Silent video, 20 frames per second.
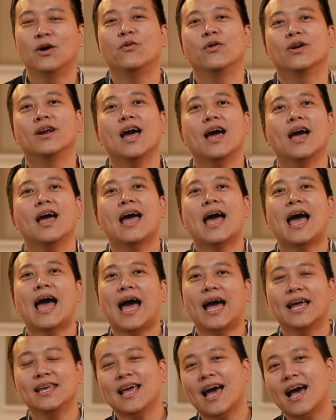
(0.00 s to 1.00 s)
บางคน
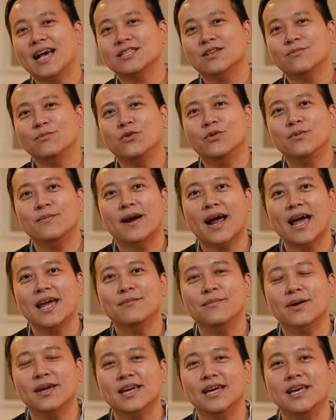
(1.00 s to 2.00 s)
หายาสมุนไพร
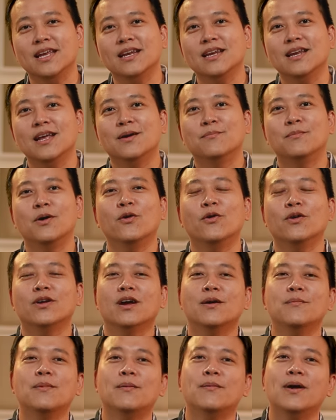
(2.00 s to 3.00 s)
มากินบางคน
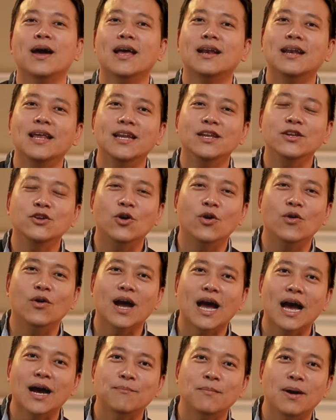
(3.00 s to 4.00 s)
ก็แบบว่าเล่นโย
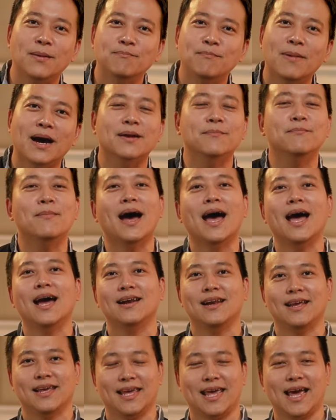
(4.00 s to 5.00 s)
คะบำบัดบ้าง
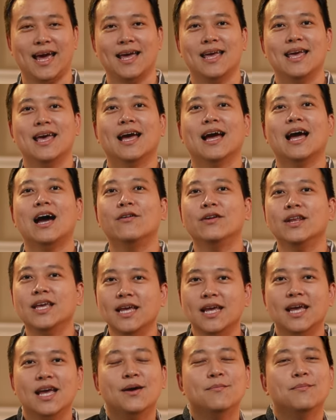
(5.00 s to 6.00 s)
อะไรเงี้ยคราวนี้
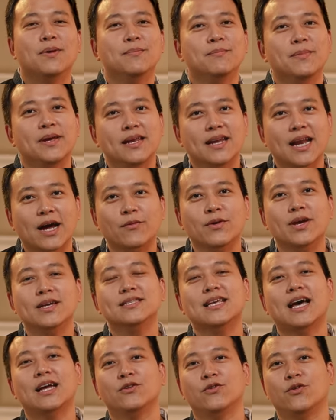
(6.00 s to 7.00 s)
มันมีนักวิทยา
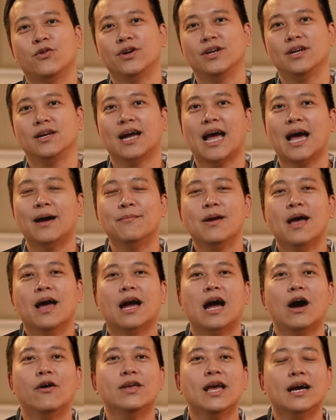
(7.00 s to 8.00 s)
ศาสตร์อยู่คนหนึ่งครับ
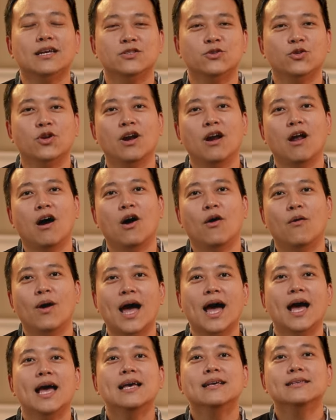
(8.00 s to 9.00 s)
เขาอยากจะทดลองว่า